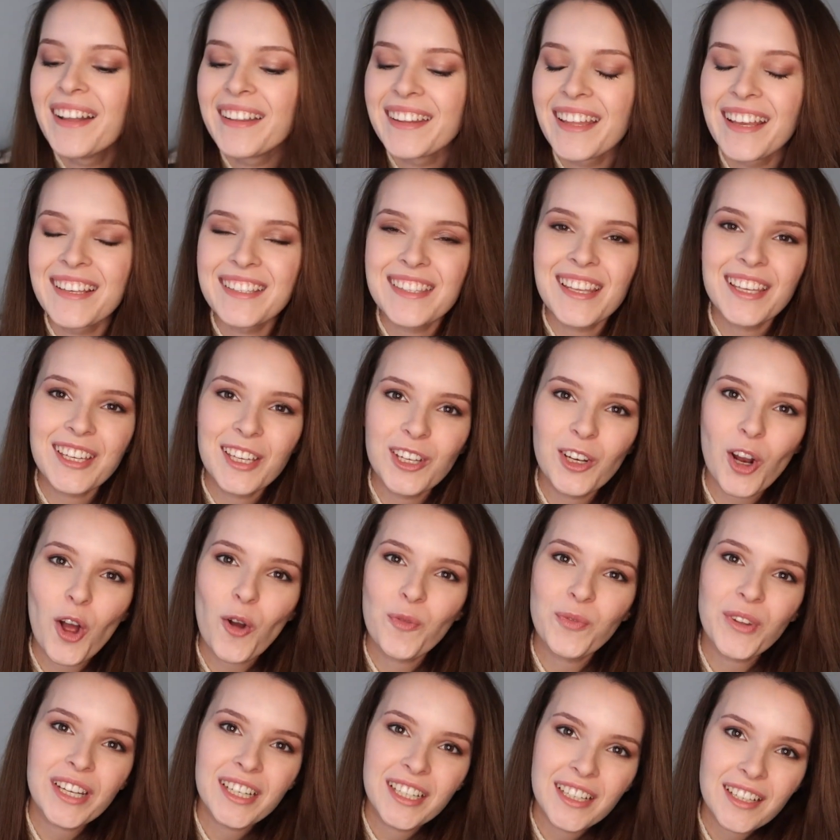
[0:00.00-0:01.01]
Neyse
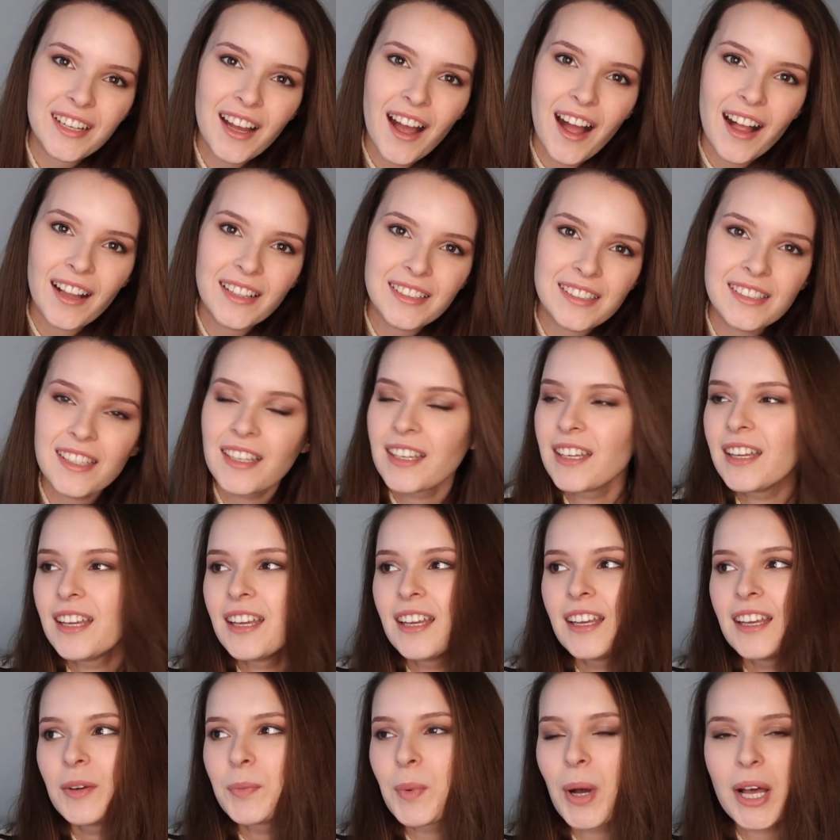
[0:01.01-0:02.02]
kilomda 46,
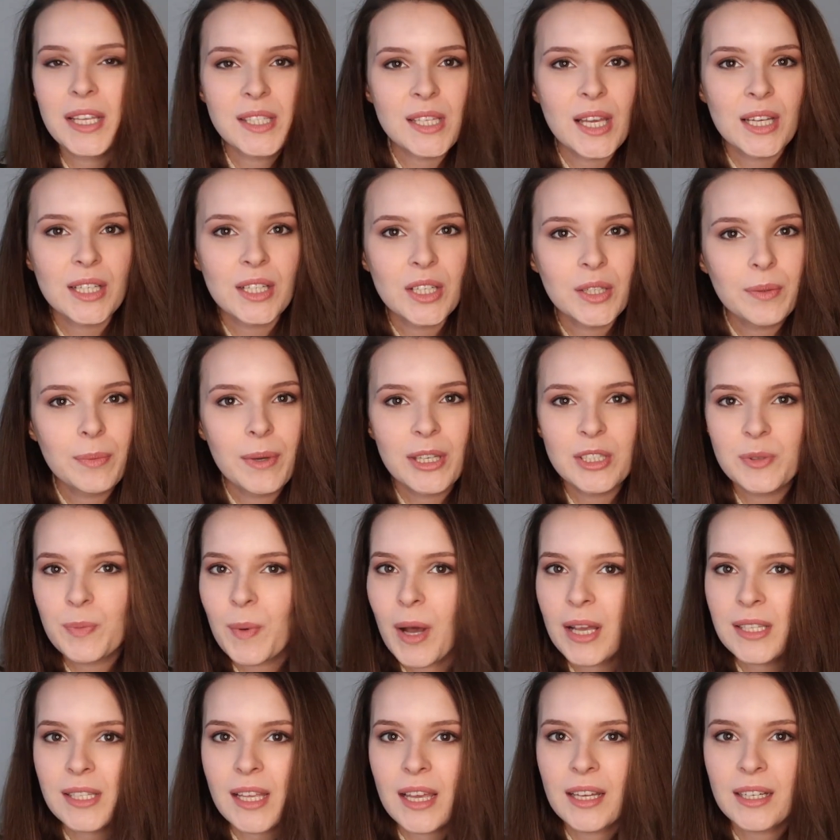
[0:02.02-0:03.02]
bazen 45,
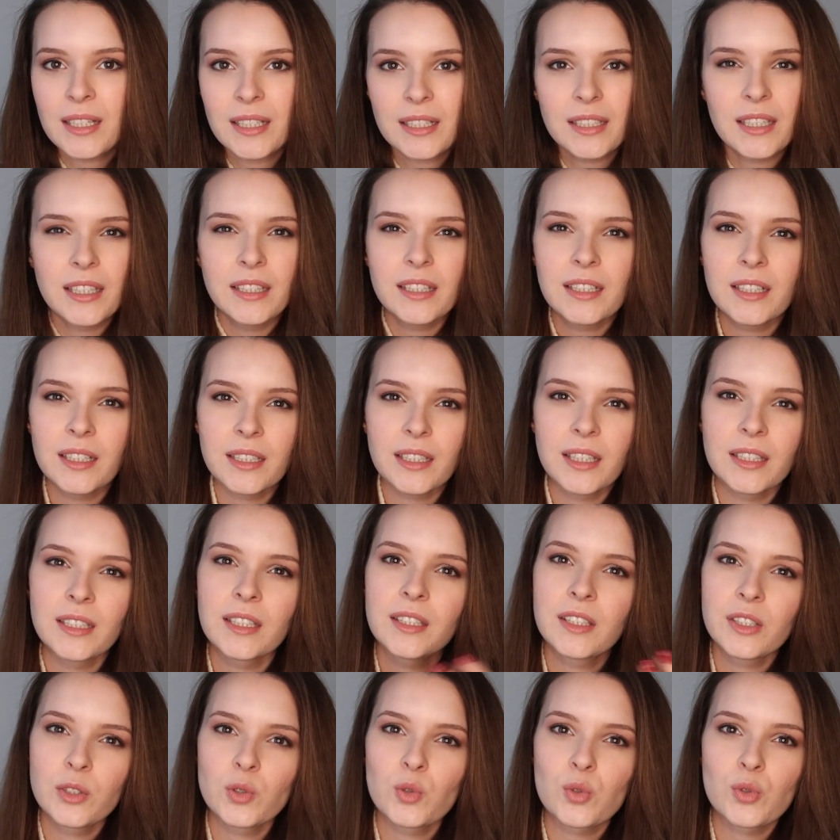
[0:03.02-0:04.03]
bazen 47.
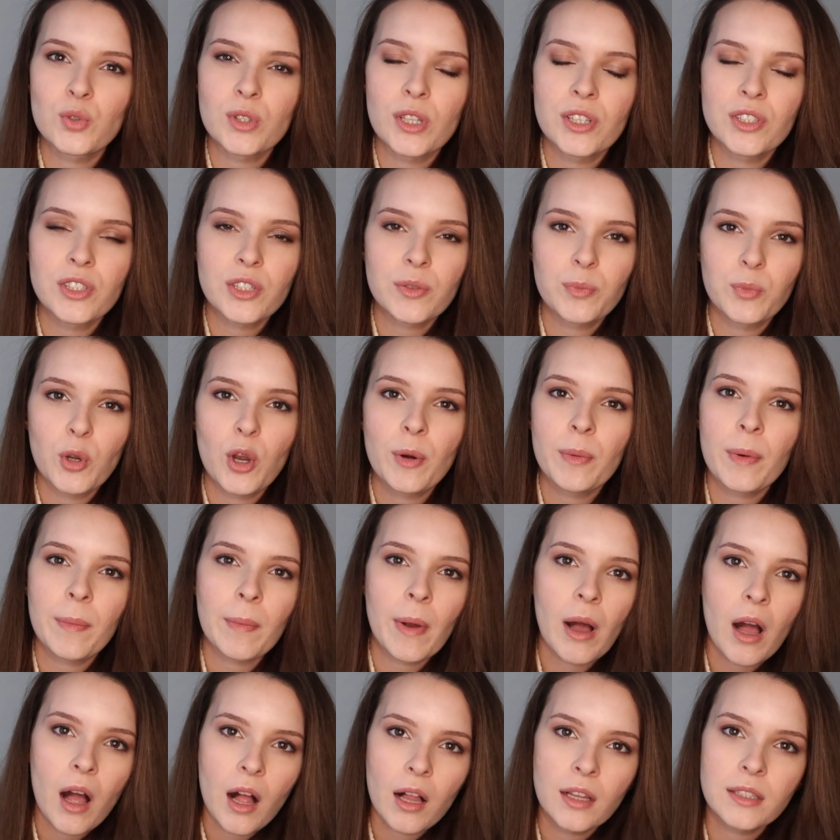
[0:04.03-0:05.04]
47'nin hiç üstüne çıkmıyorum
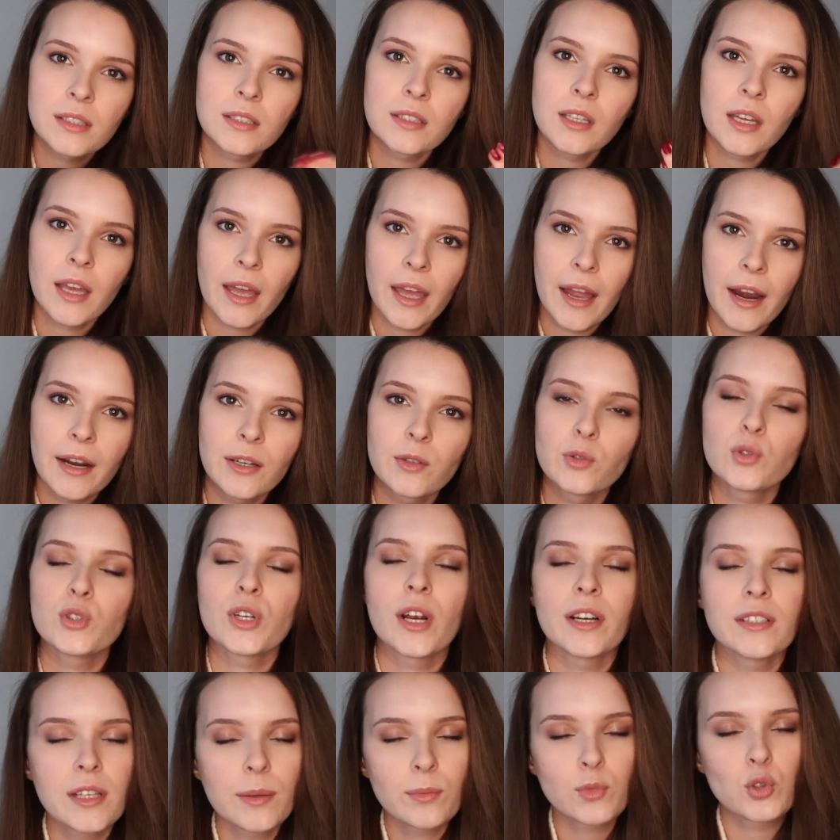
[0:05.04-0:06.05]
ama altına eğer
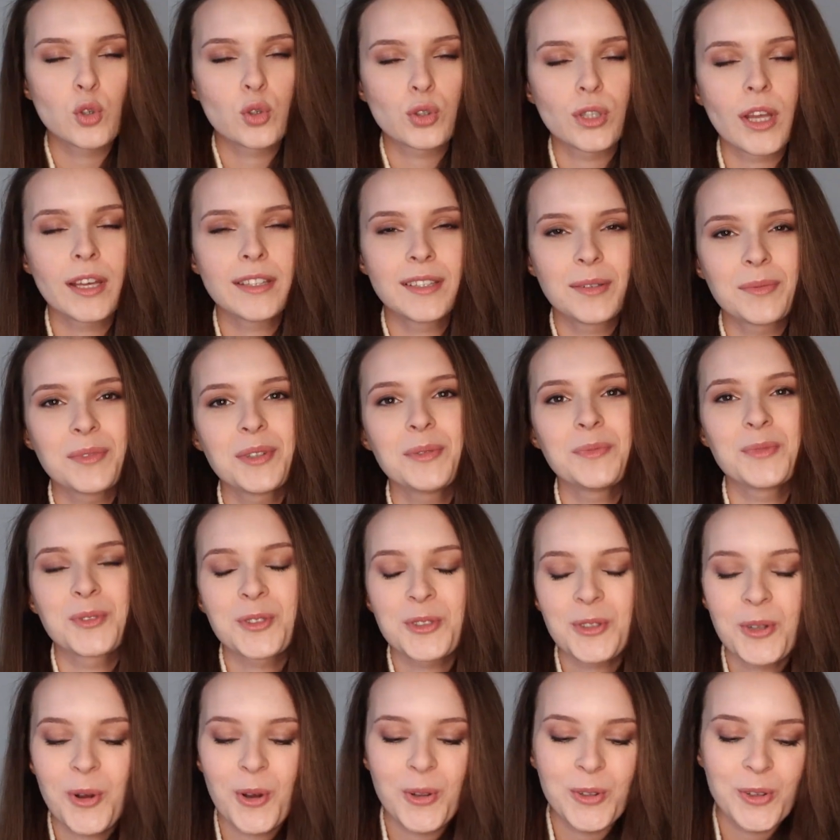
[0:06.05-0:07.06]
düşersem çok daha tabii
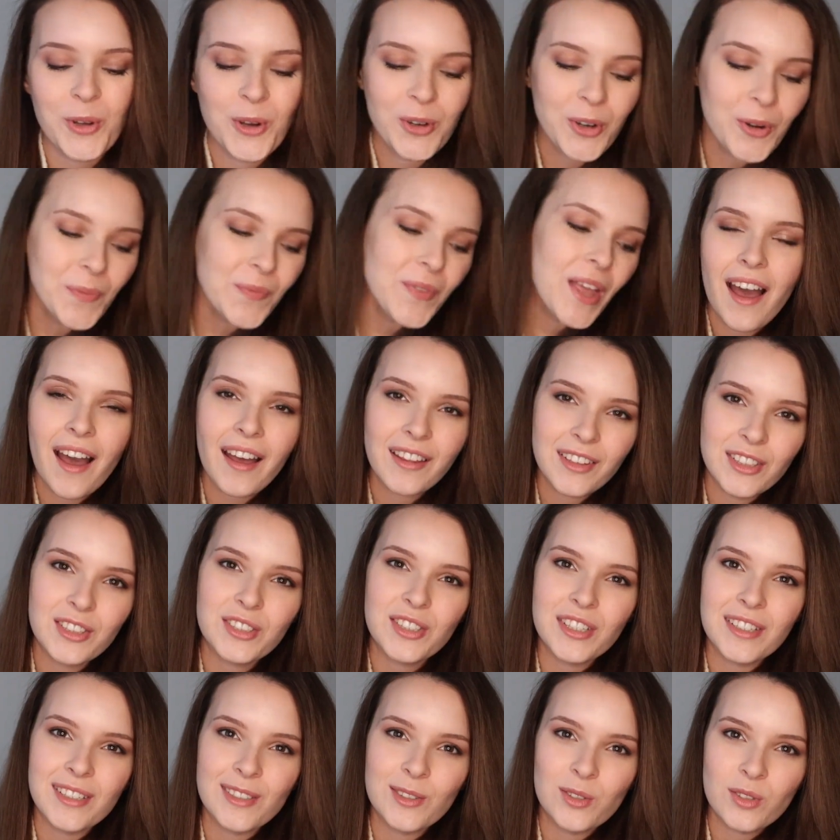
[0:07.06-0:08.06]
mutlu oluyorum.
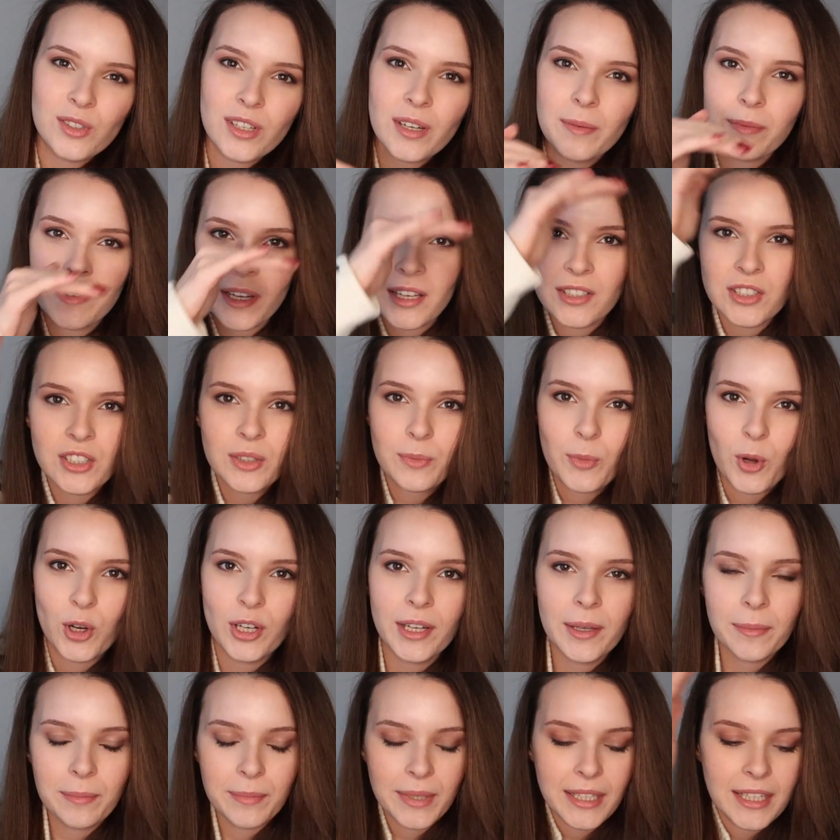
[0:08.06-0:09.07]
Anlayacağınız üzere birazcık
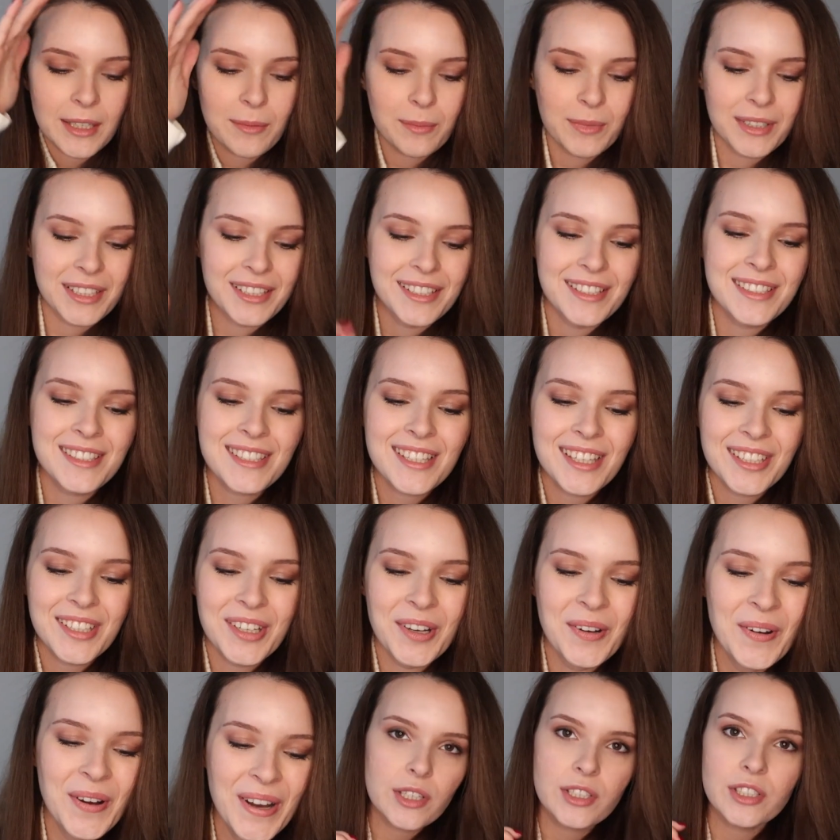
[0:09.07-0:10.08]
böyle minik bir
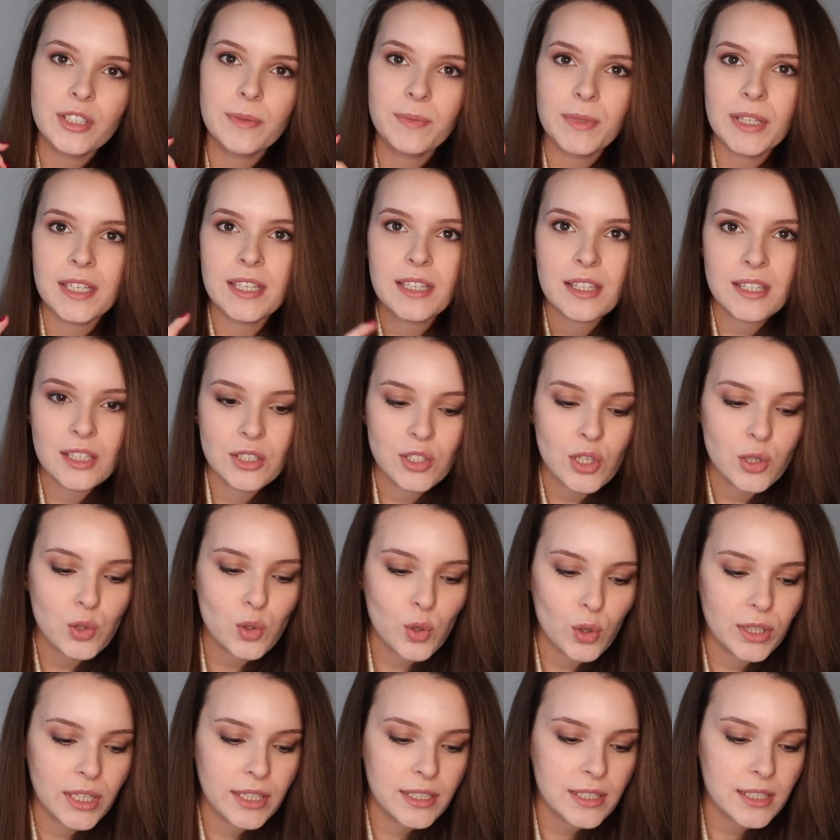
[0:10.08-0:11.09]
insanım. Şimdi hızlıca
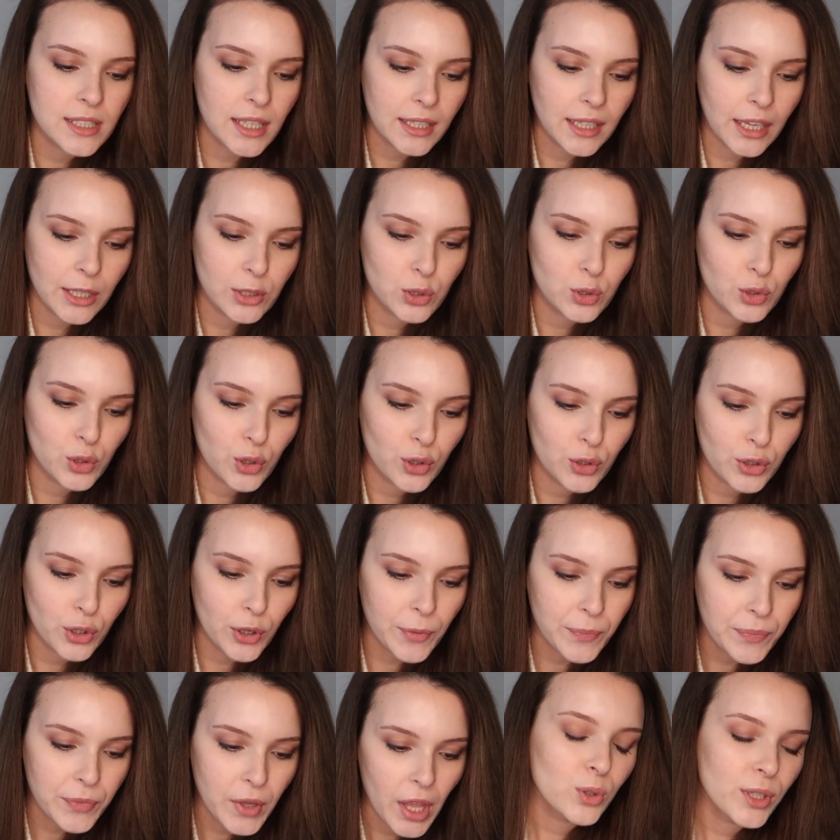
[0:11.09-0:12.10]
sorularınıza geçiyorum.